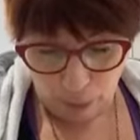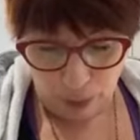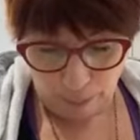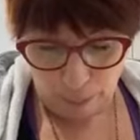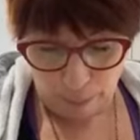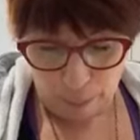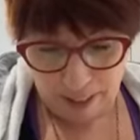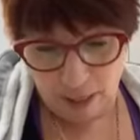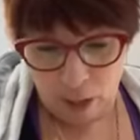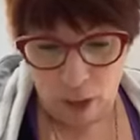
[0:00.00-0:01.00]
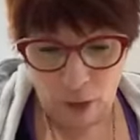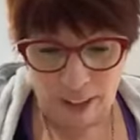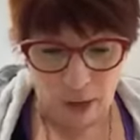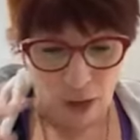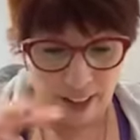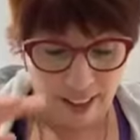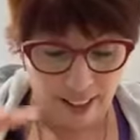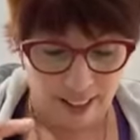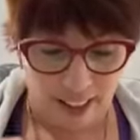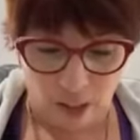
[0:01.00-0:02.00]
Oui, puis c'est ça, un sachet, c'est
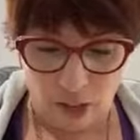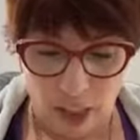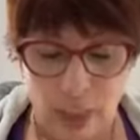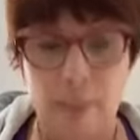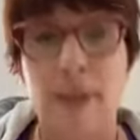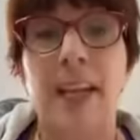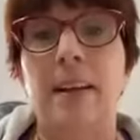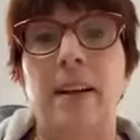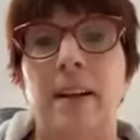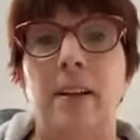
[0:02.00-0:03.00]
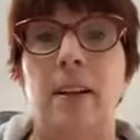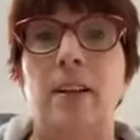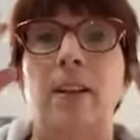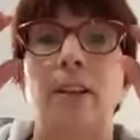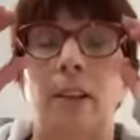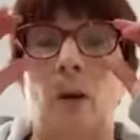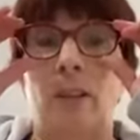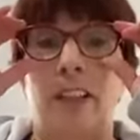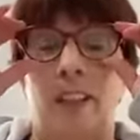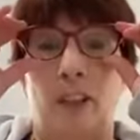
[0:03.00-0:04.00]
10 tasses. Mais euh,
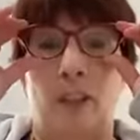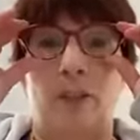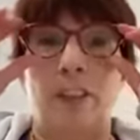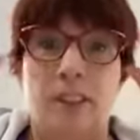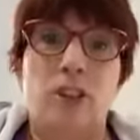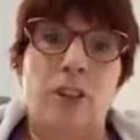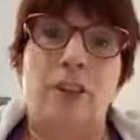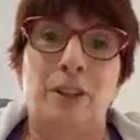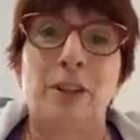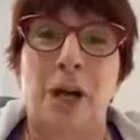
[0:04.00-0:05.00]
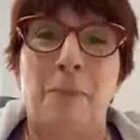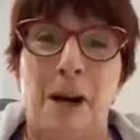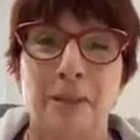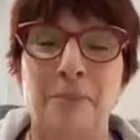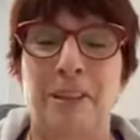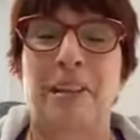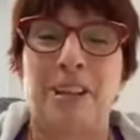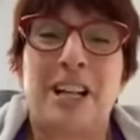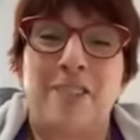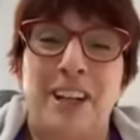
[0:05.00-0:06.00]
donc, qu'est-ce que j'ai fait? C'est que j'ai refait une commande parce que
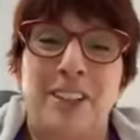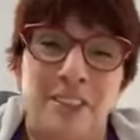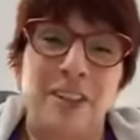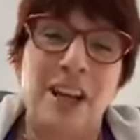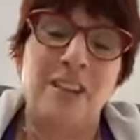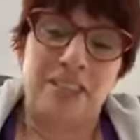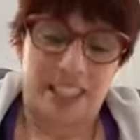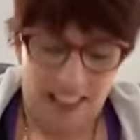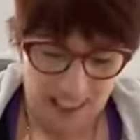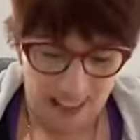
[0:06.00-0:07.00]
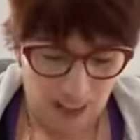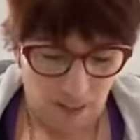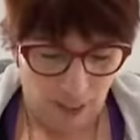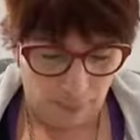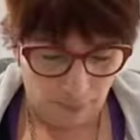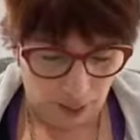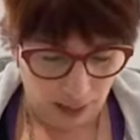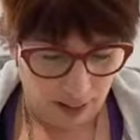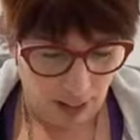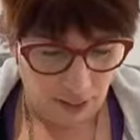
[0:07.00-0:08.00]
je l'ai vendu. Fait qu'il s'en vient
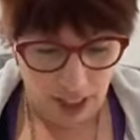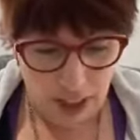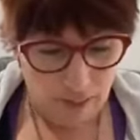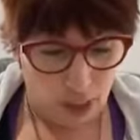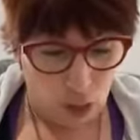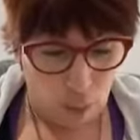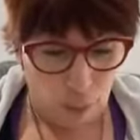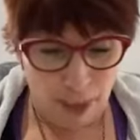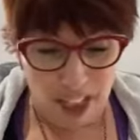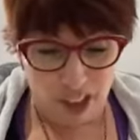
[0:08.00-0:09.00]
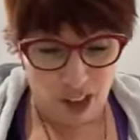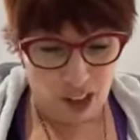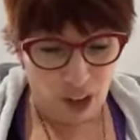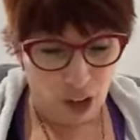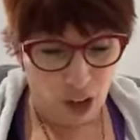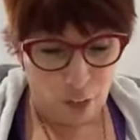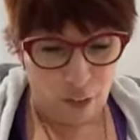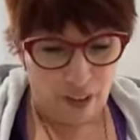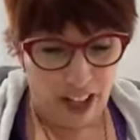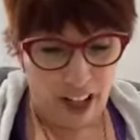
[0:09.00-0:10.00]
il s'en vient. Fait que tu peux mélanger ça, tu
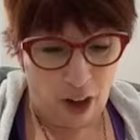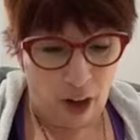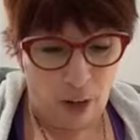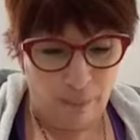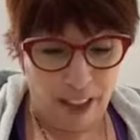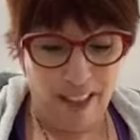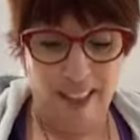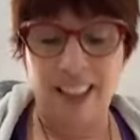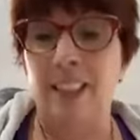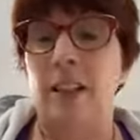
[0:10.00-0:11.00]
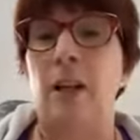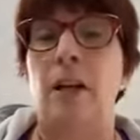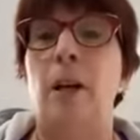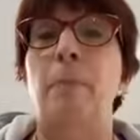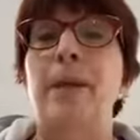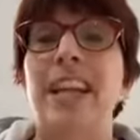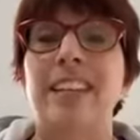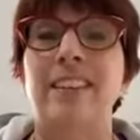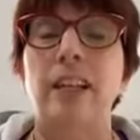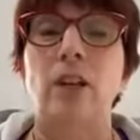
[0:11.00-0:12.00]
peux faire, euh, tu sais, le,
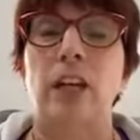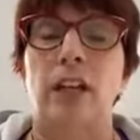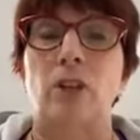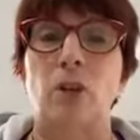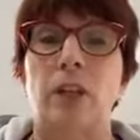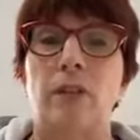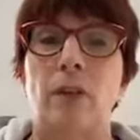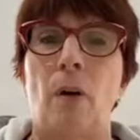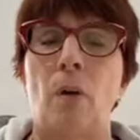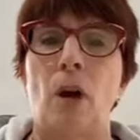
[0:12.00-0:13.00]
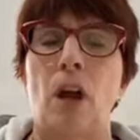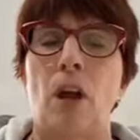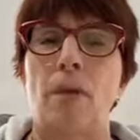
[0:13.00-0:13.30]
BLT, là, quand ceux qui vont,